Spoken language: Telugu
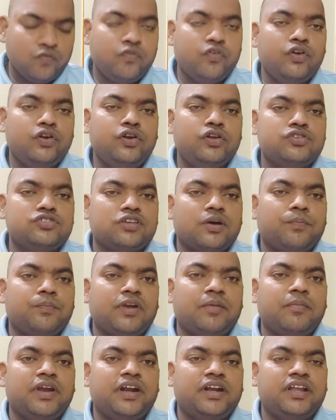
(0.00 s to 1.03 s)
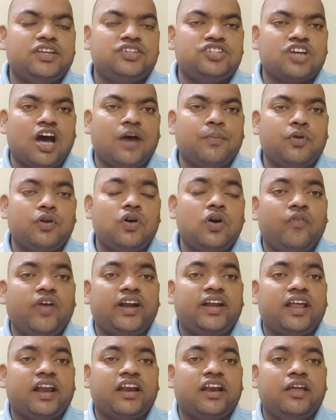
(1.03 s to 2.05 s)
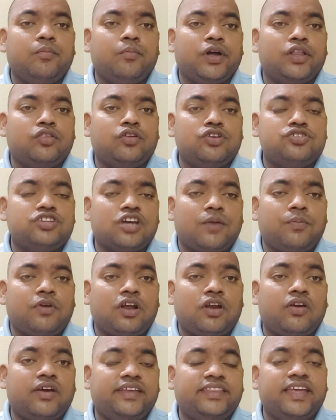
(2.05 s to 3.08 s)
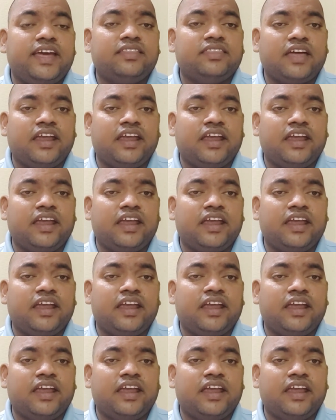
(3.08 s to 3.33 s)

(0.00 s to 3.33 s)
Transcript: ఫుడ్ సప్లిమెంటరీ షాపులు వెటర్నీ మందుల షాపులలో అయితే